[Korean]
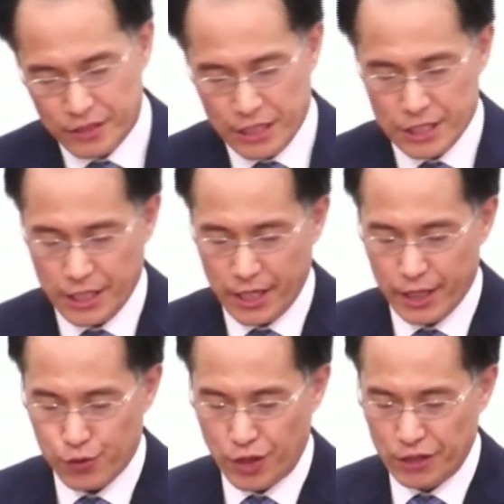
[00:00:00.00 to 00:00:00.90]
이 시대의
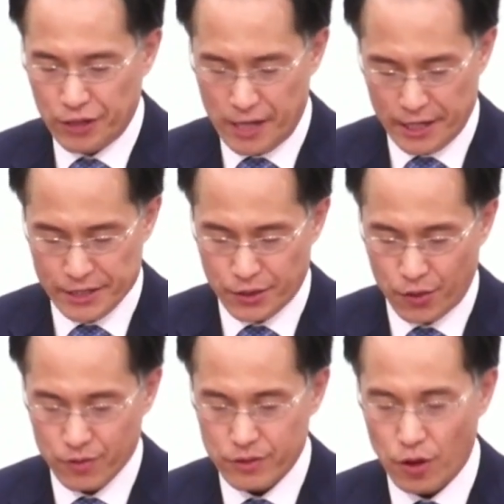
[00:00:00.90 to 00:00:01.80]
죄인들을
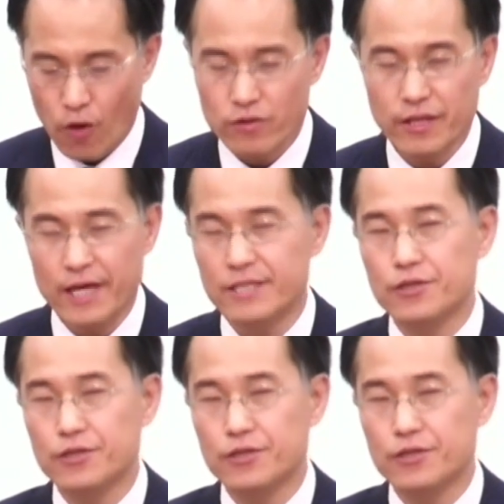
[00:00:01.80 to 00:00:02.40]
향해서 성대한